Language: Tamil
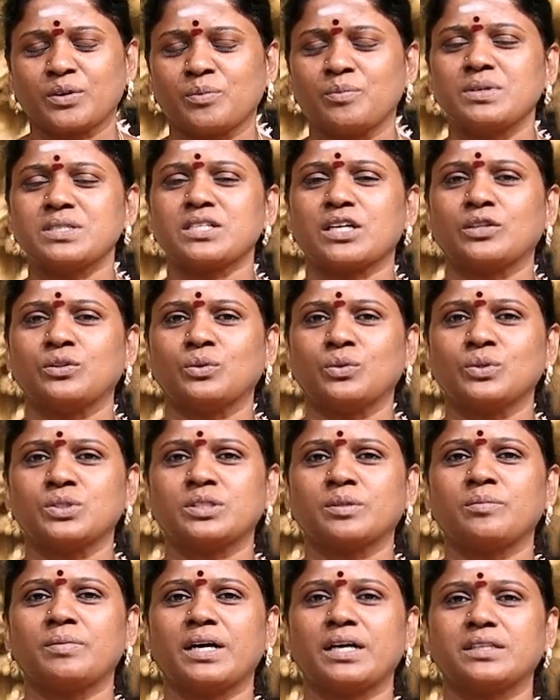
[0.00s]
ரொம்ப
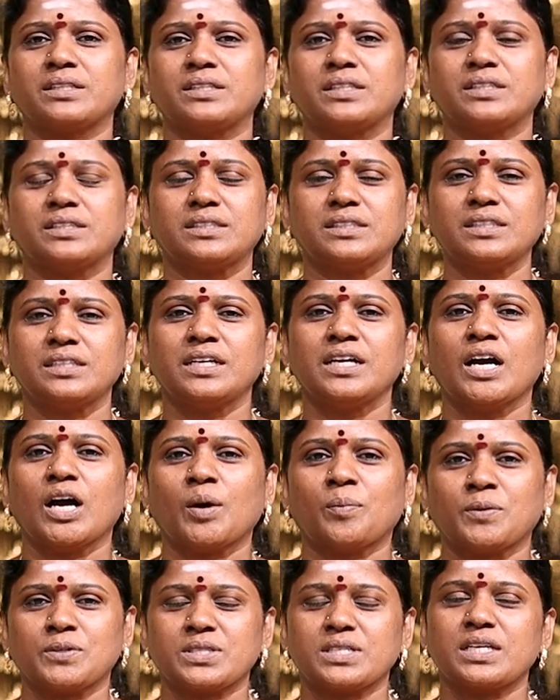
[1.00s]
சந்தோஷமாக இருந்தது
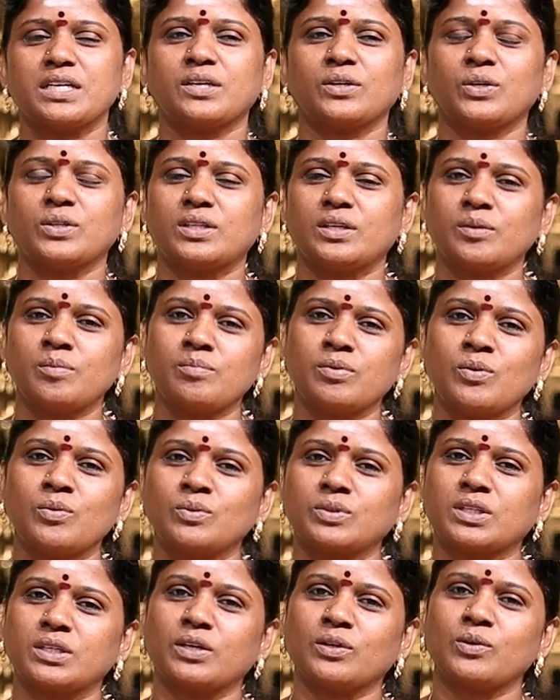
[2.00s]
இப்போ சீக்கிரம்
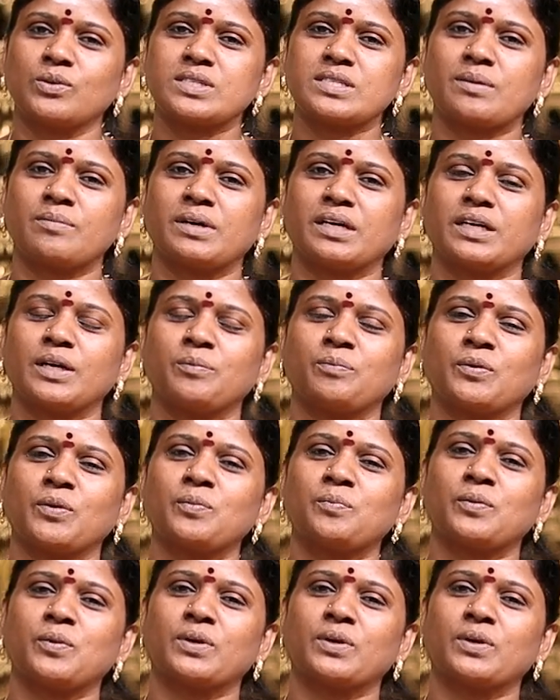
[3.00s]
திரும்பவும் உத்தரகோசம் அங்கே போக